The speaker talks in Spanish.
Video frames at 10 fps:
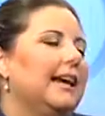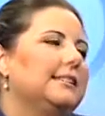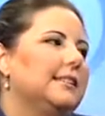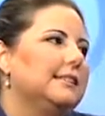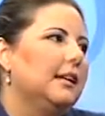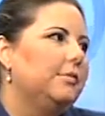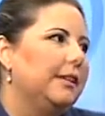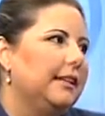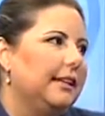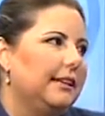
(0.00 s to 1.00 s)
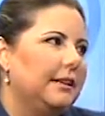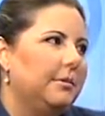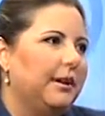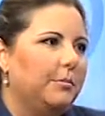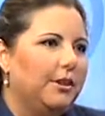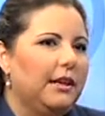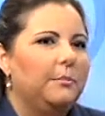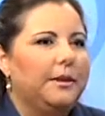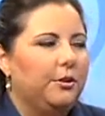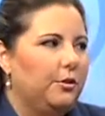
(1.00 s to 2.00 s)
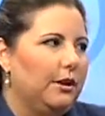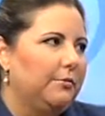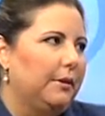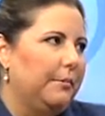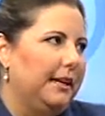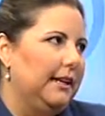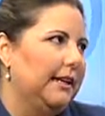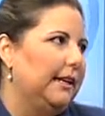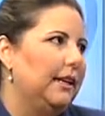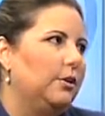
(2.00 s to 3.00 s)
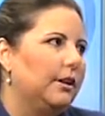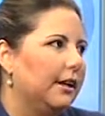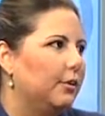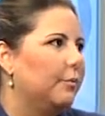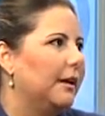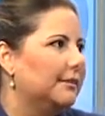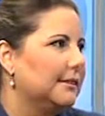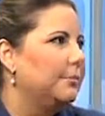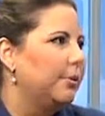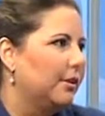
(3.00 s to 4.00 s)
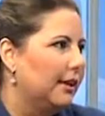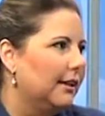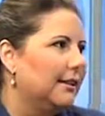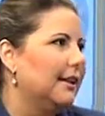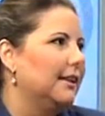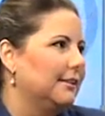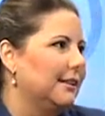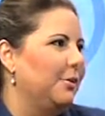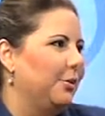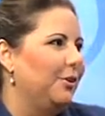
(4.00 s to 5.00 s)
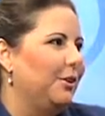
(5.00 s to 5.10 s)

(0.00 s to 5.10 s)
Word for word: estancias infantiles trabajamos de la mano con la familia, que es el órgano más importante en el desarrollo de